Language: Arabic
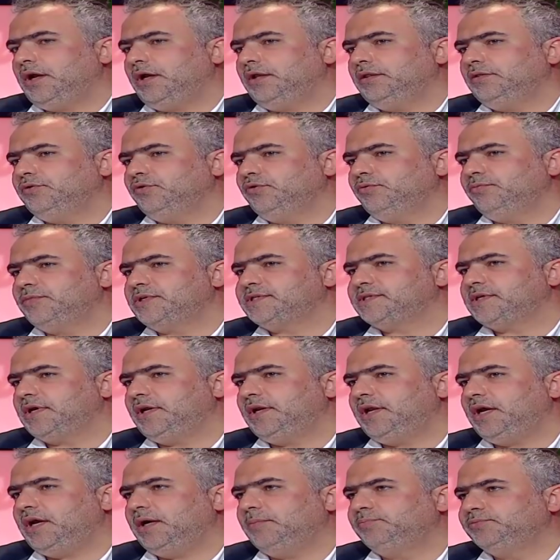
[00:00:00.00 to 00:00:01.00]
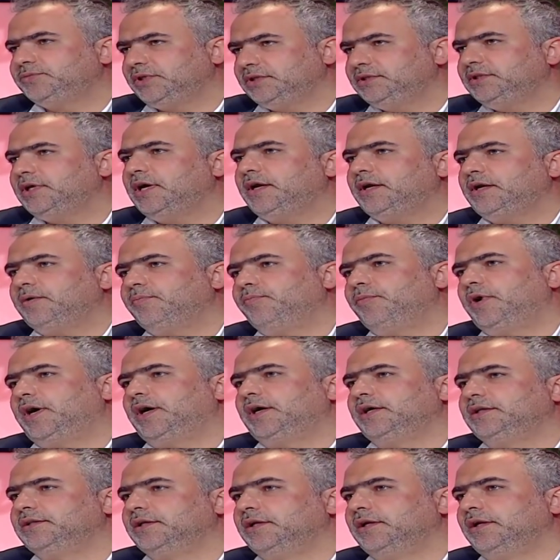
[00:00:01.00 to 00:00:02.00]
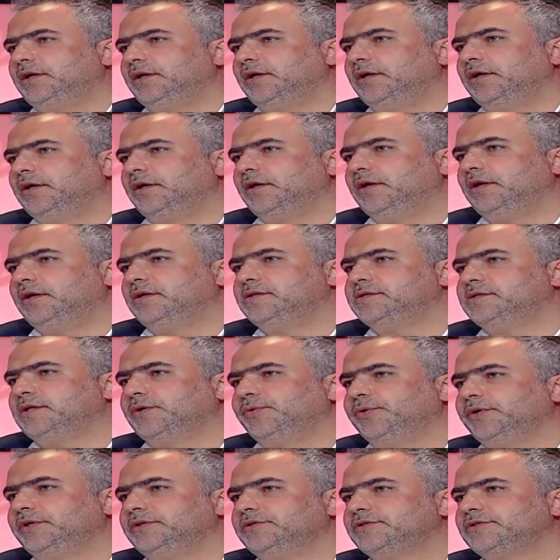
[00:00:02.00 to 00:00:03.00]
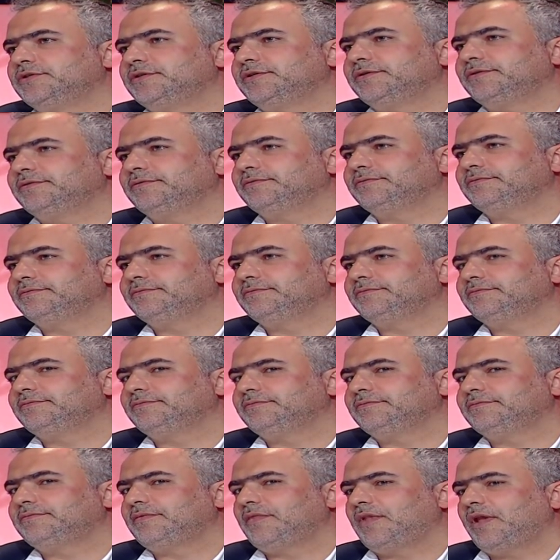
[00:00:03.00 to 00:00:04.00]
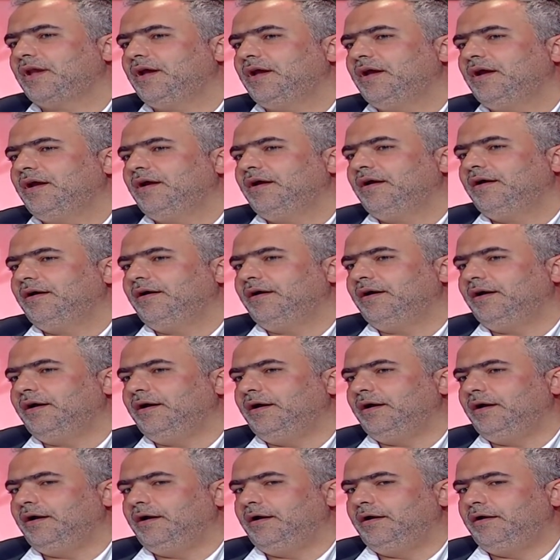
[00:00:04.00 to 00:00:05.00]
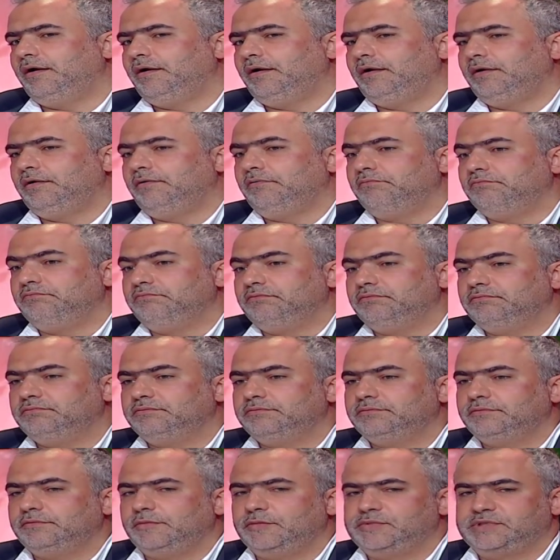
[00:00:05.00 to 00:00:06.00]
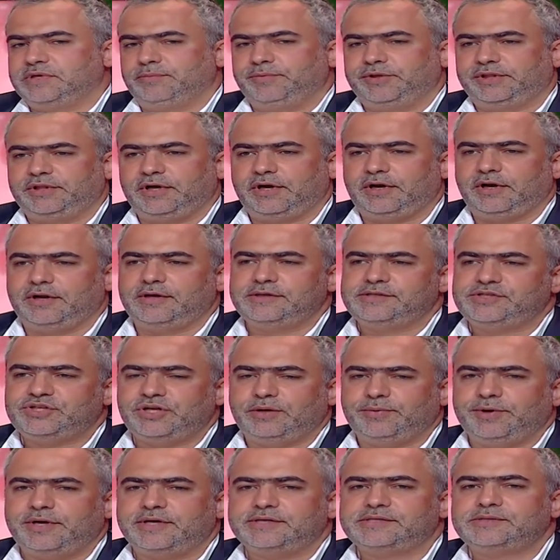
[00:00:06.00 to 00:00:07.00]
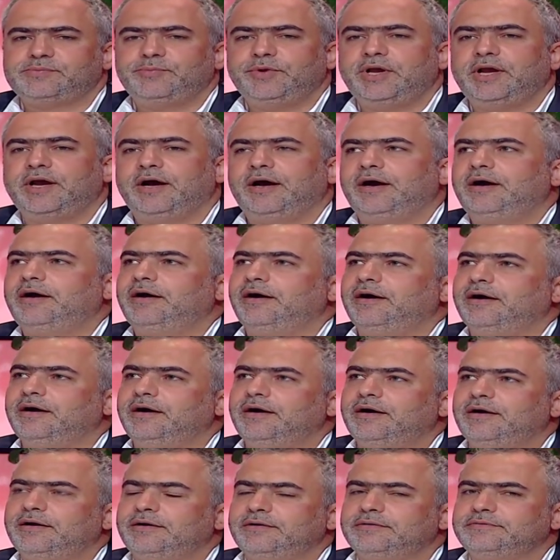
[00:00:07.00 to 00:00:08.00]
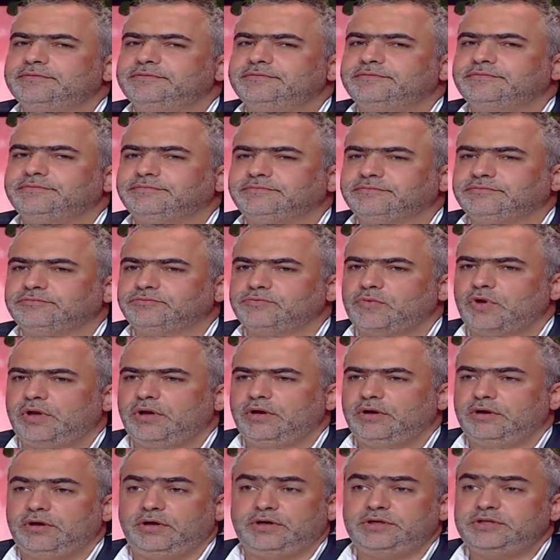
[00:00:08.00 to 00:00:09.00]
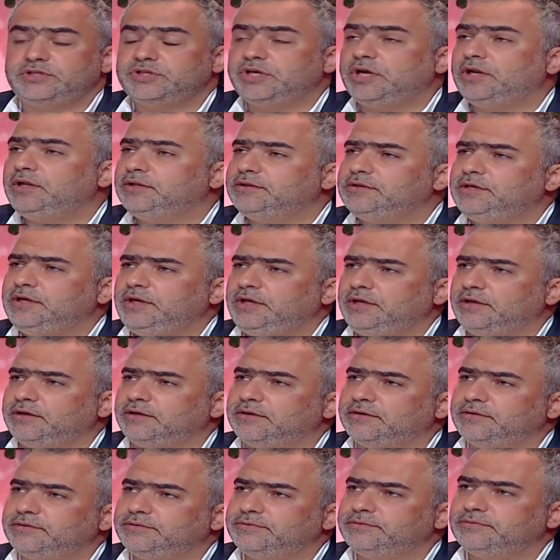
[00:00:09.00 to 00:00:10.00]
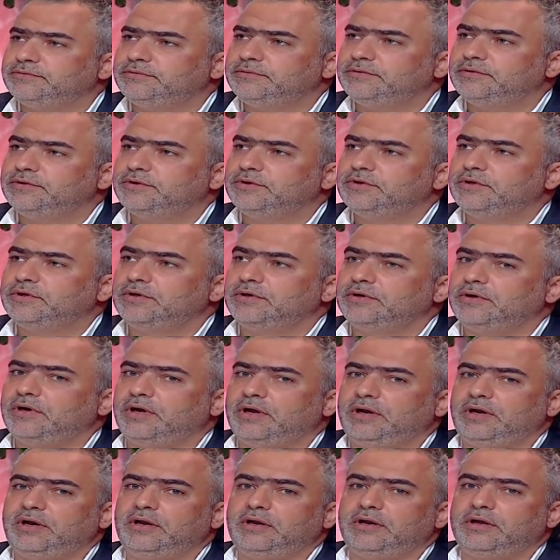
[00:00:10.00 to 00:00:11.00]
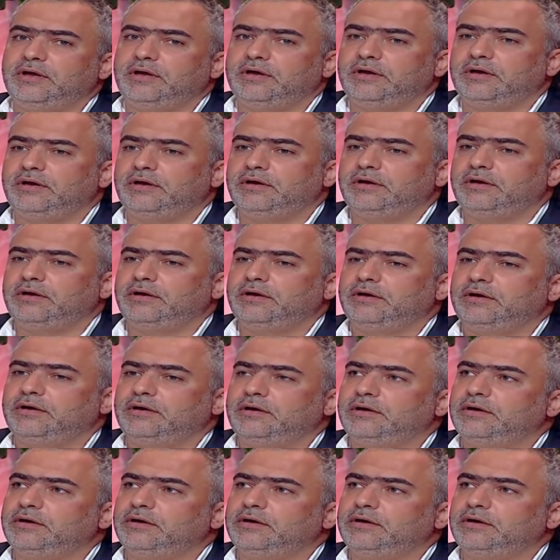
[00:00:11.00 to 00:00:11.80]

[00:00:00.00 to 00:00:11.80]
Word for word: عندهم مصالح بتتضارب مع هيدا الزواج مين هن؟ آه اذا بدك الاشياء باسماء قولها بالخط آه. العريض رجال الدين ال